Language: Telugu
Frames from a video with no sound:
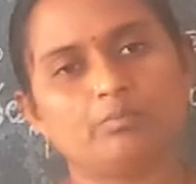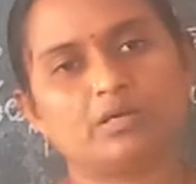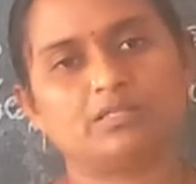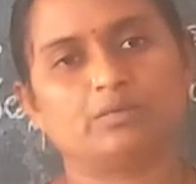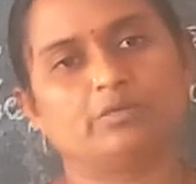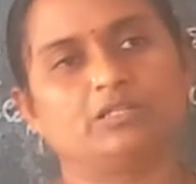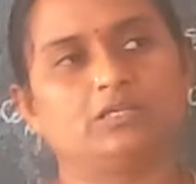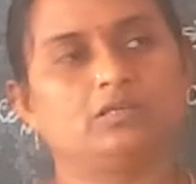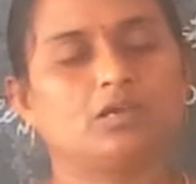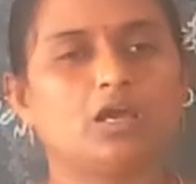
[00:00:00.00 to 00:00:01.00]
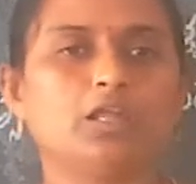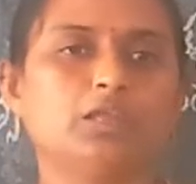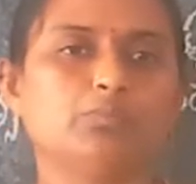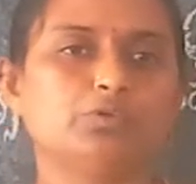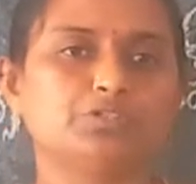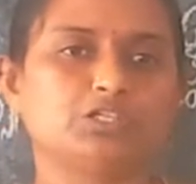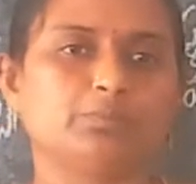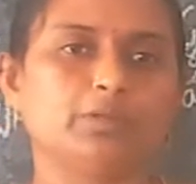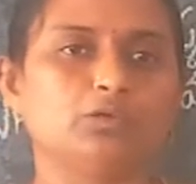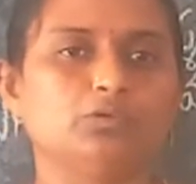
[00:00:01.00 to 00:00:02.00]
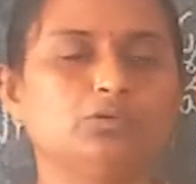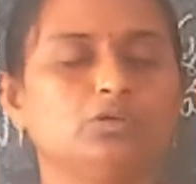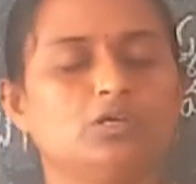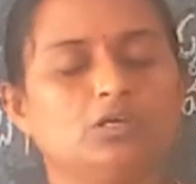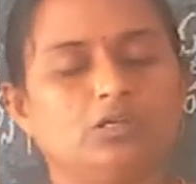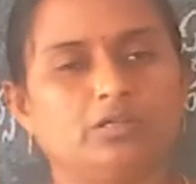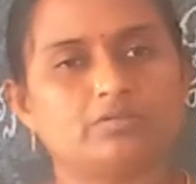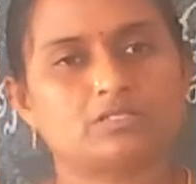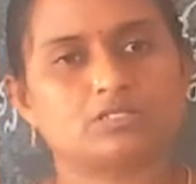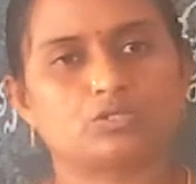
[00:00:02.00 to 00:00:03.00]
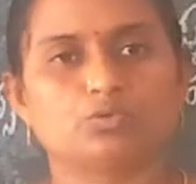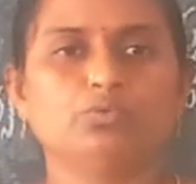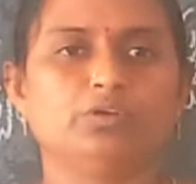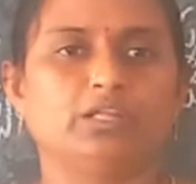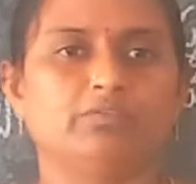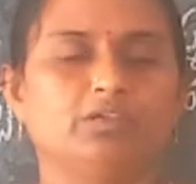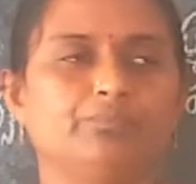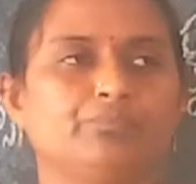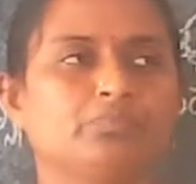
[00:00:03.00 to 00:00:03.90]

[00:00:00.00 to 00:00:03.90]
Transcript: మందమతి అనే మూడు చేపలు నివసిస్తూ ఉండేవి